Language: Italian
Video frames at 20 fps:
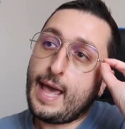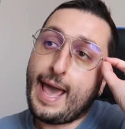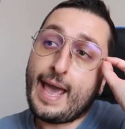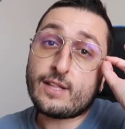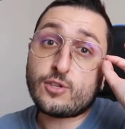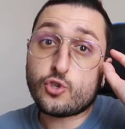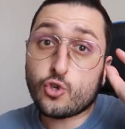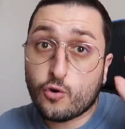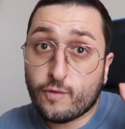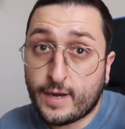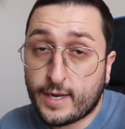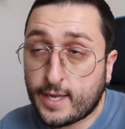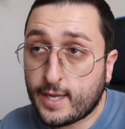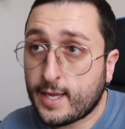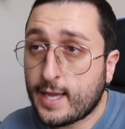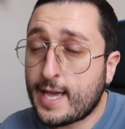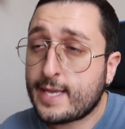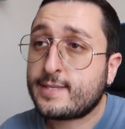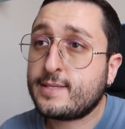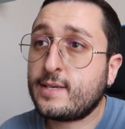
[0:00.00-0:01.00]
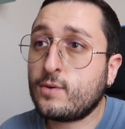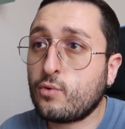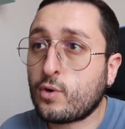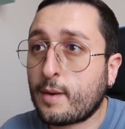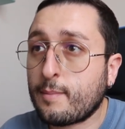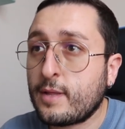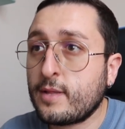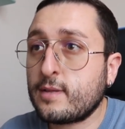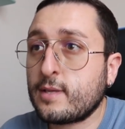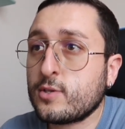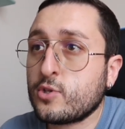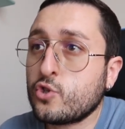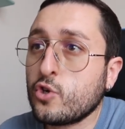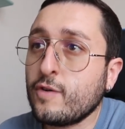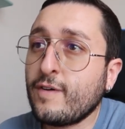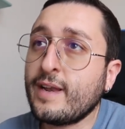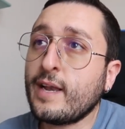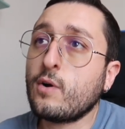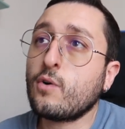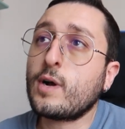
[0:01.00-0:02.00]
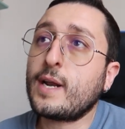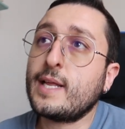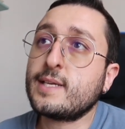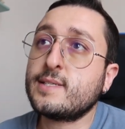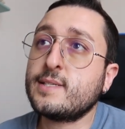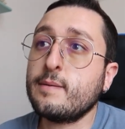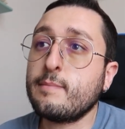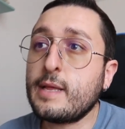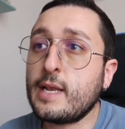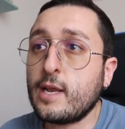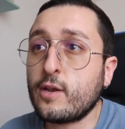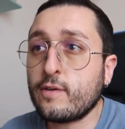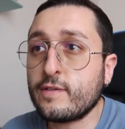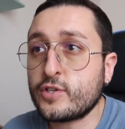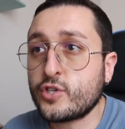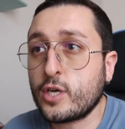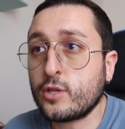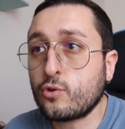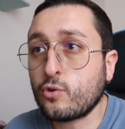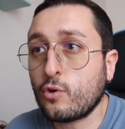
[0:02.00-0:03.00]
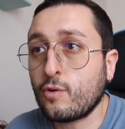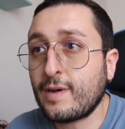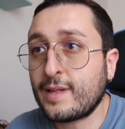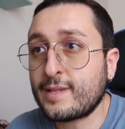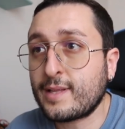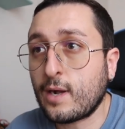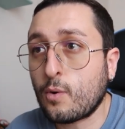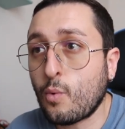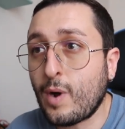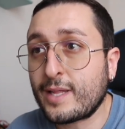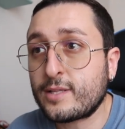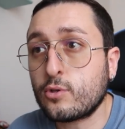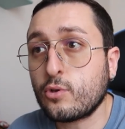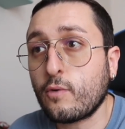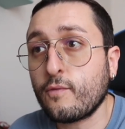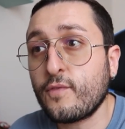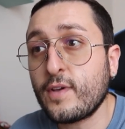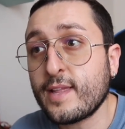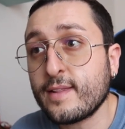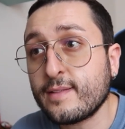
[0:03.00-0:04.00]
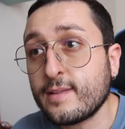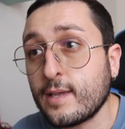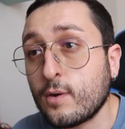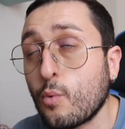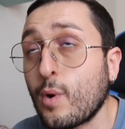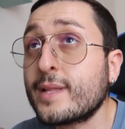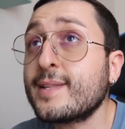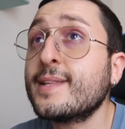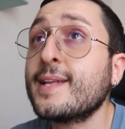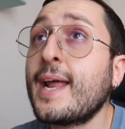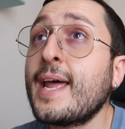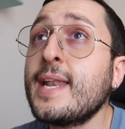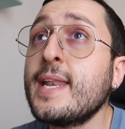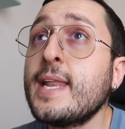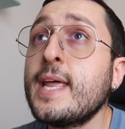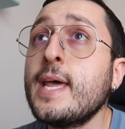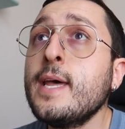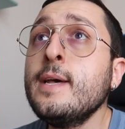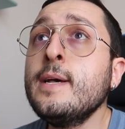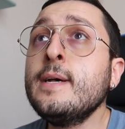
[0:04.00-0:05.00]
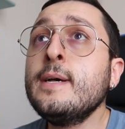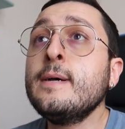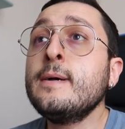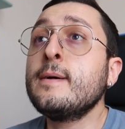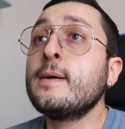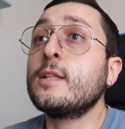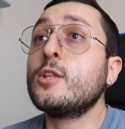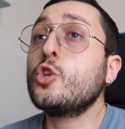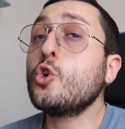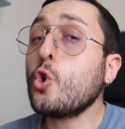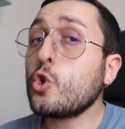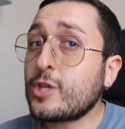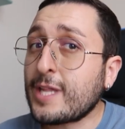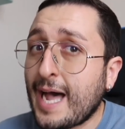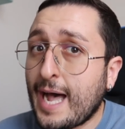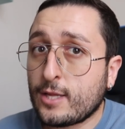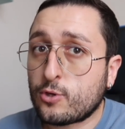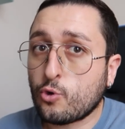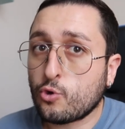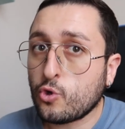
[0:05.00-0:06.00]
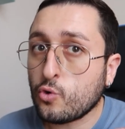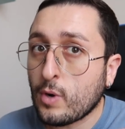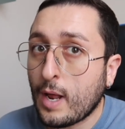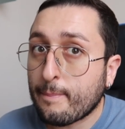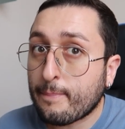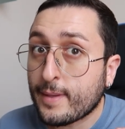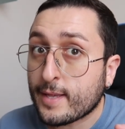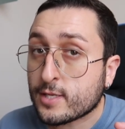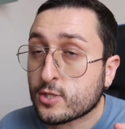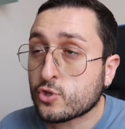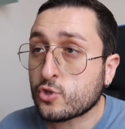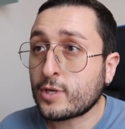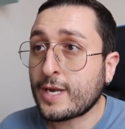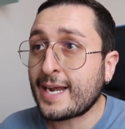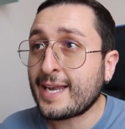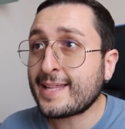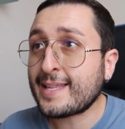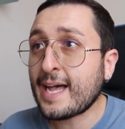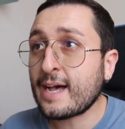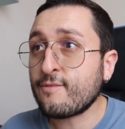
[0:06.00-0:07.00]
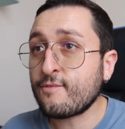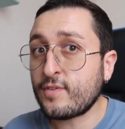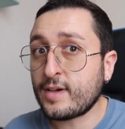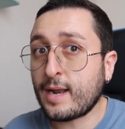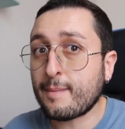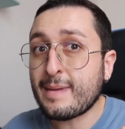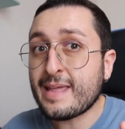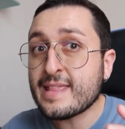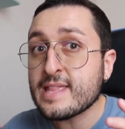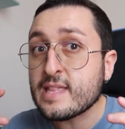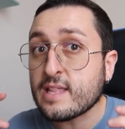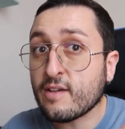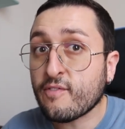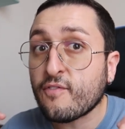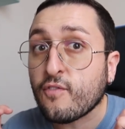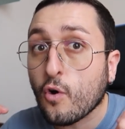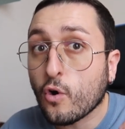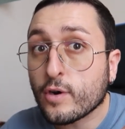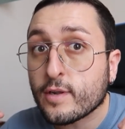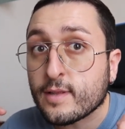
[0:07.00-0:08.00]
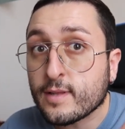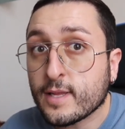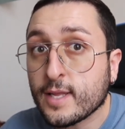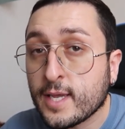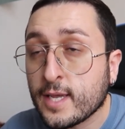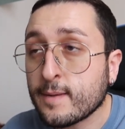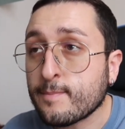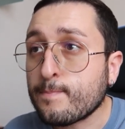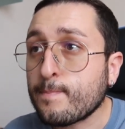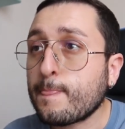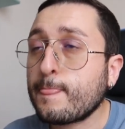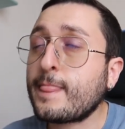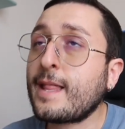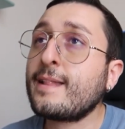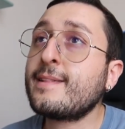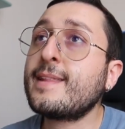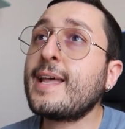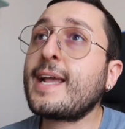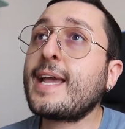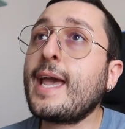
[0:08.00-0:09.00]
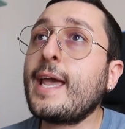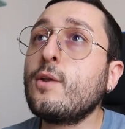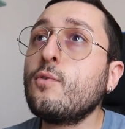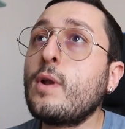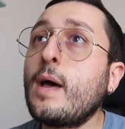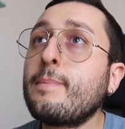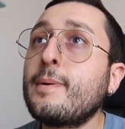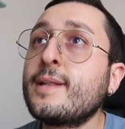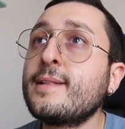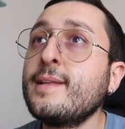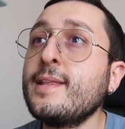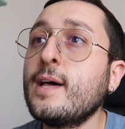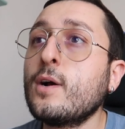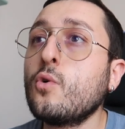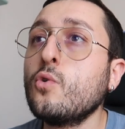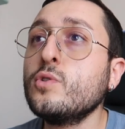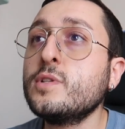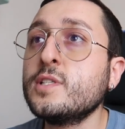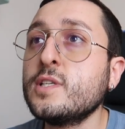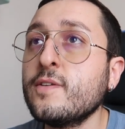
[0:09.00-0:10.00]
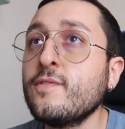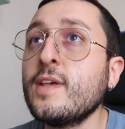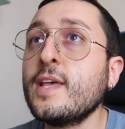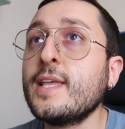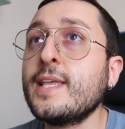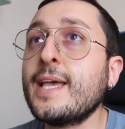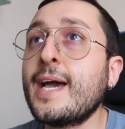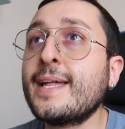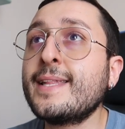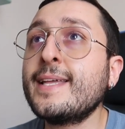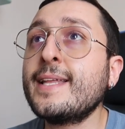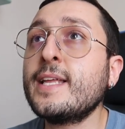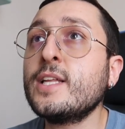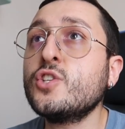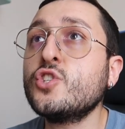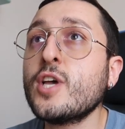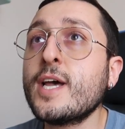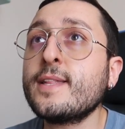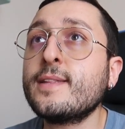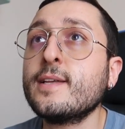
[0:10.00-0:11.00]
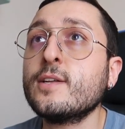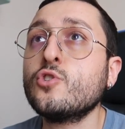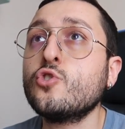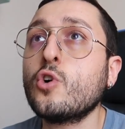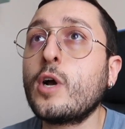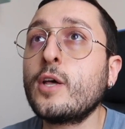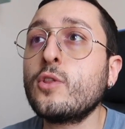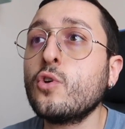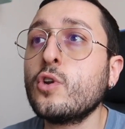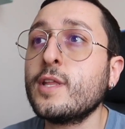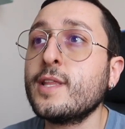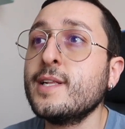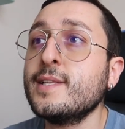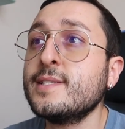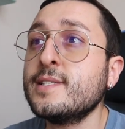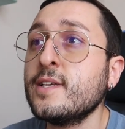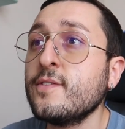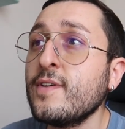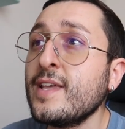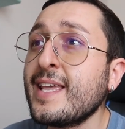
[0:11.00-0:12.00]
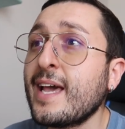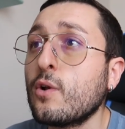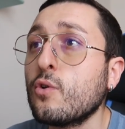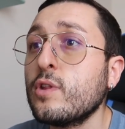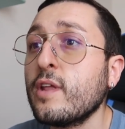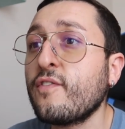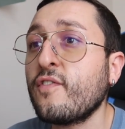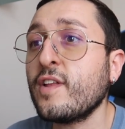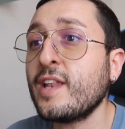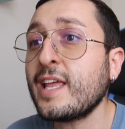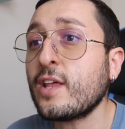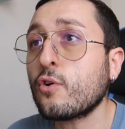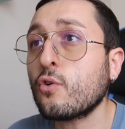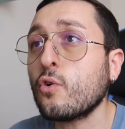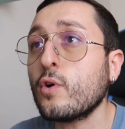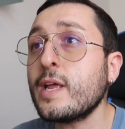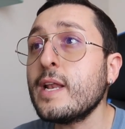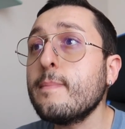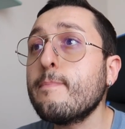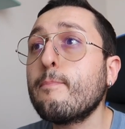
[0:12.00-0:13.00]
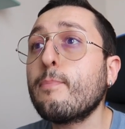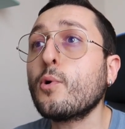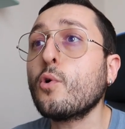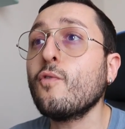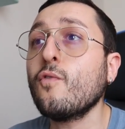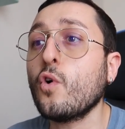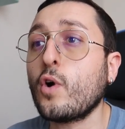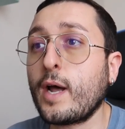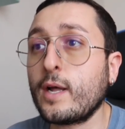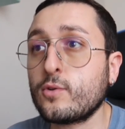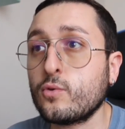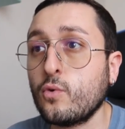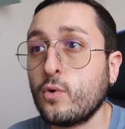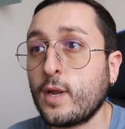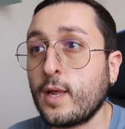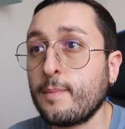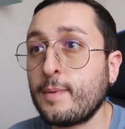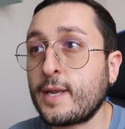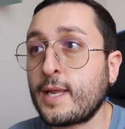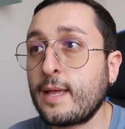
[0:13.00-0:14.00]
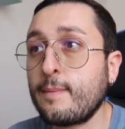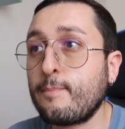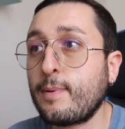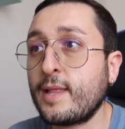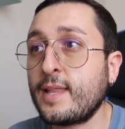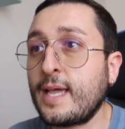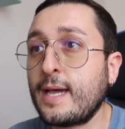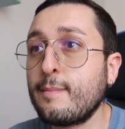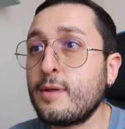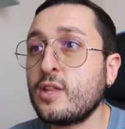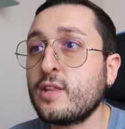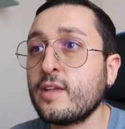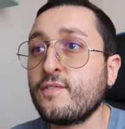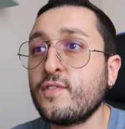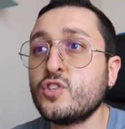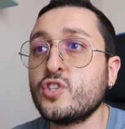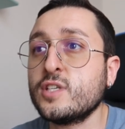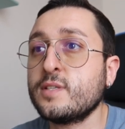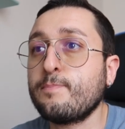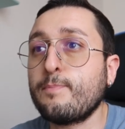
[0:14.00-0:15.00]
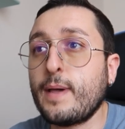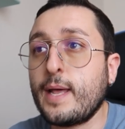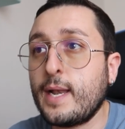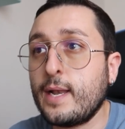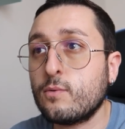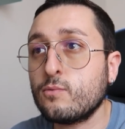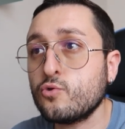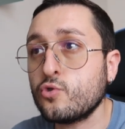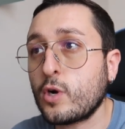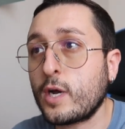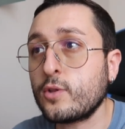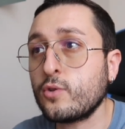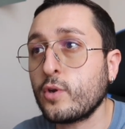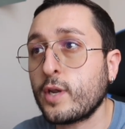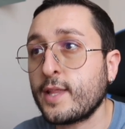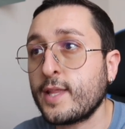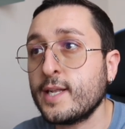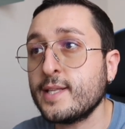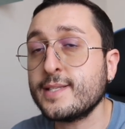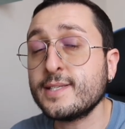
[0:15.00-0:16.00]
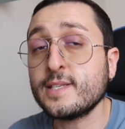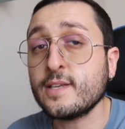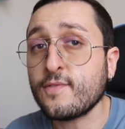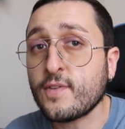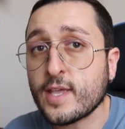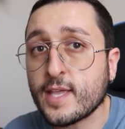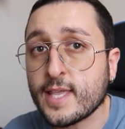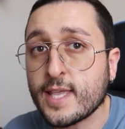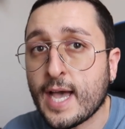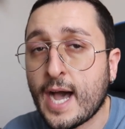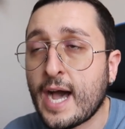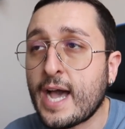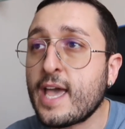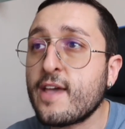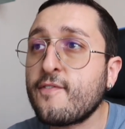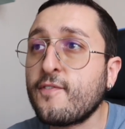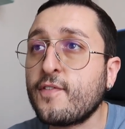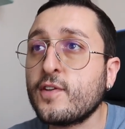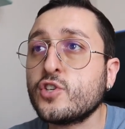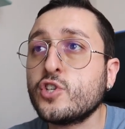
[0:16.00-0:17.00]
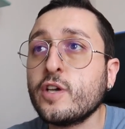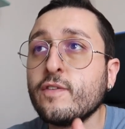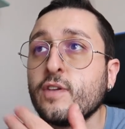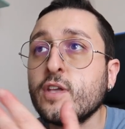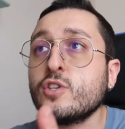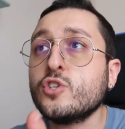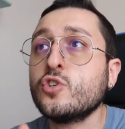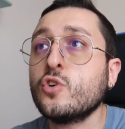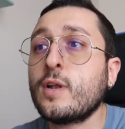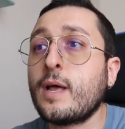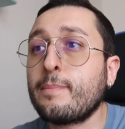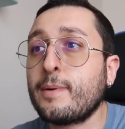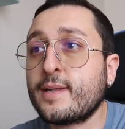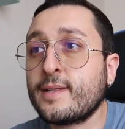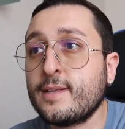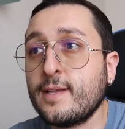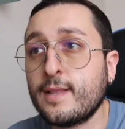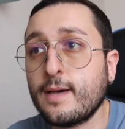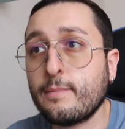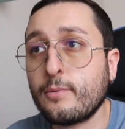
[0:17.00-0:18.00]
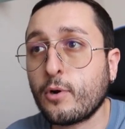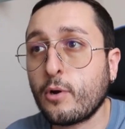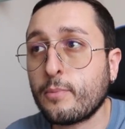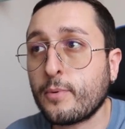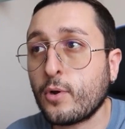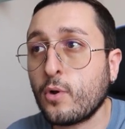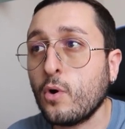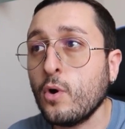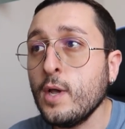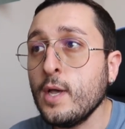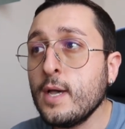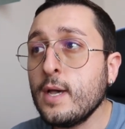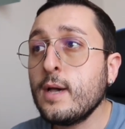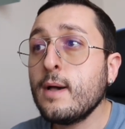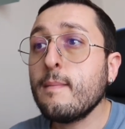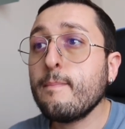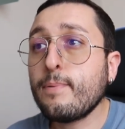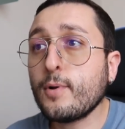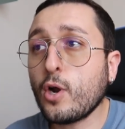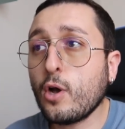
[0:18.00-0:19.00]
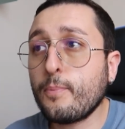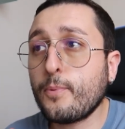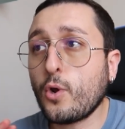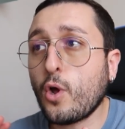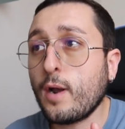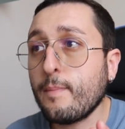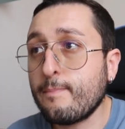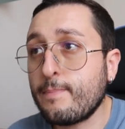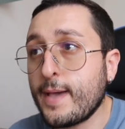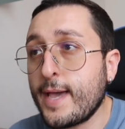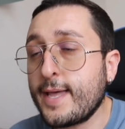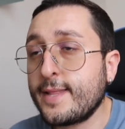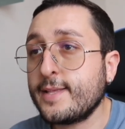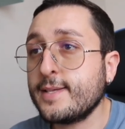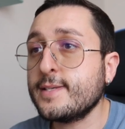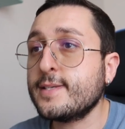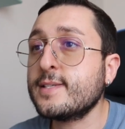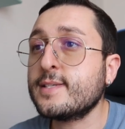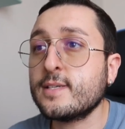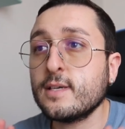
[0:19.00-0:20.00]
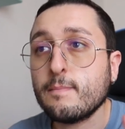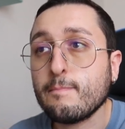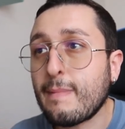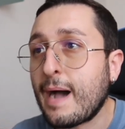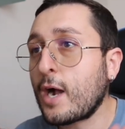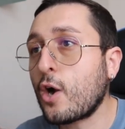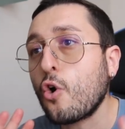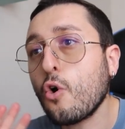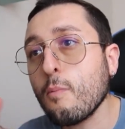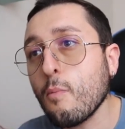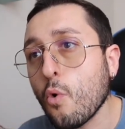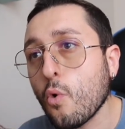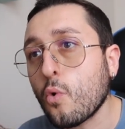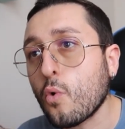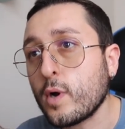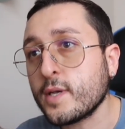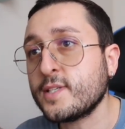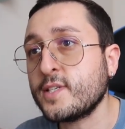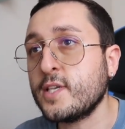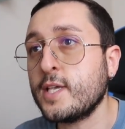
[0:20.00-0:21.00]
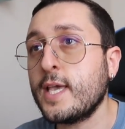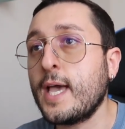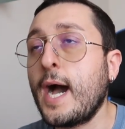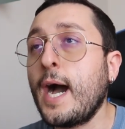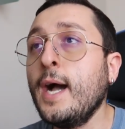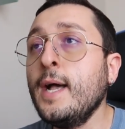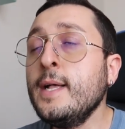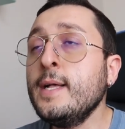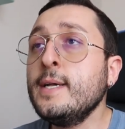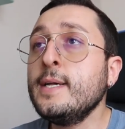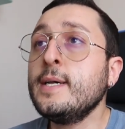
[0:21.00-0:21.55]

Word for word: è giovane, è sicuramente giovane, è un classe 1994, 24enne, dotato di una personalità veramente forte, tant'è che in una partita col Siviglia, dirigenti e giocatori del Siviglia lo definirono il provocatore, perché praticamente fece spelle un giocatore del Siviglia e fece vincere una partita proprio, proprio al Betis, ma comunque sia...